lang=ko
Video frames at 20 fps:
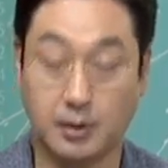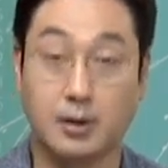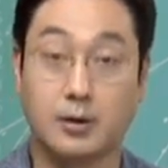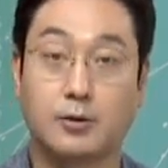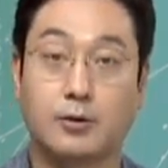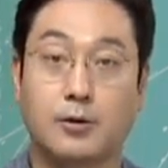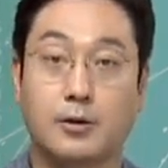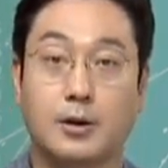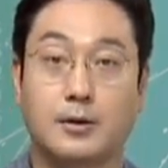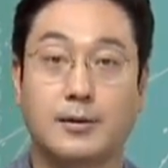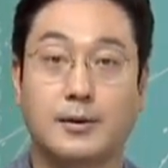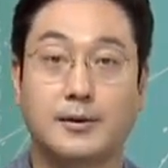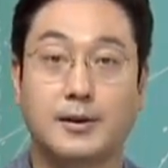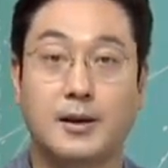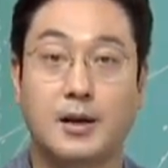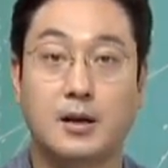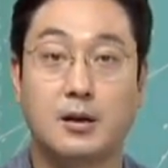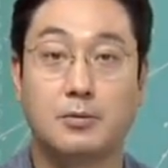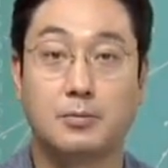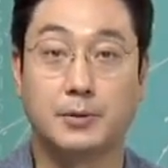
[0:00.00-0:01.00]
최근에
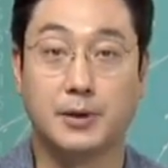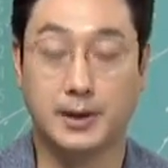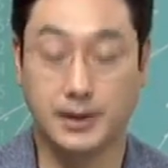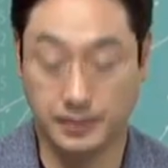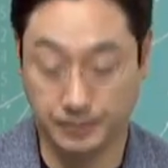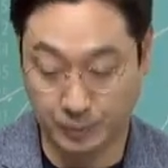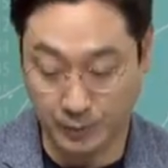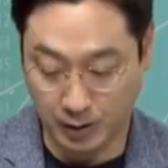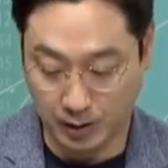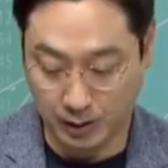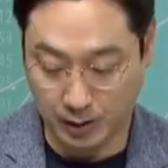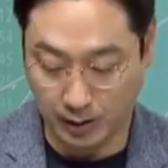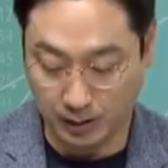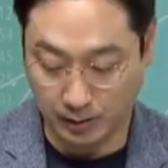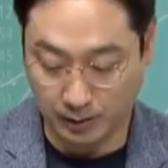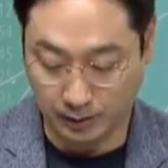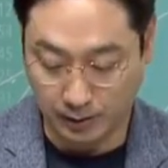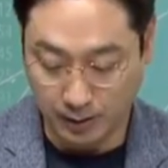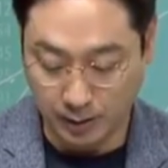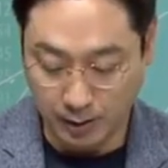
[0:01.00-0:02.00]
상장한 겁니다. 이,
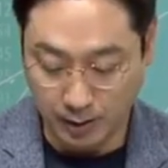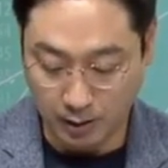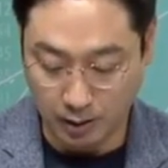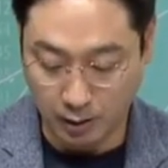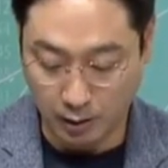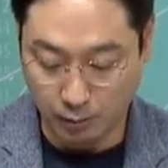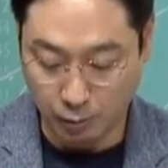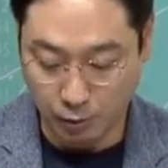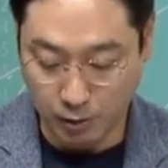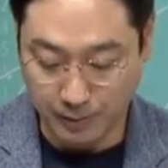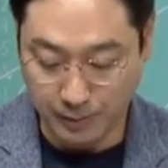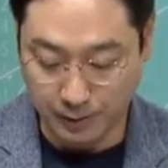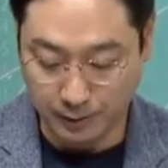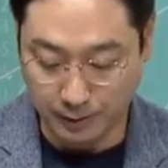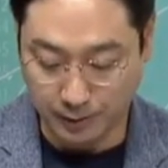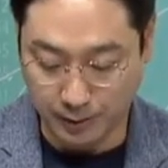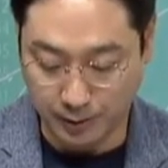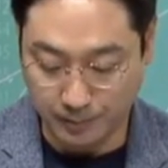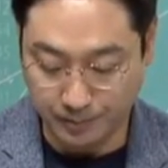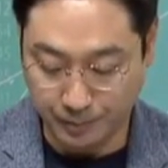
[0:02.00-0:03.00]
이걸
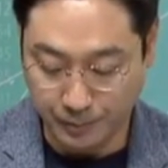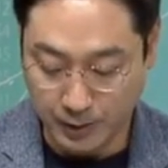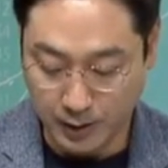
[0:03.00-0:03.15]
포함해서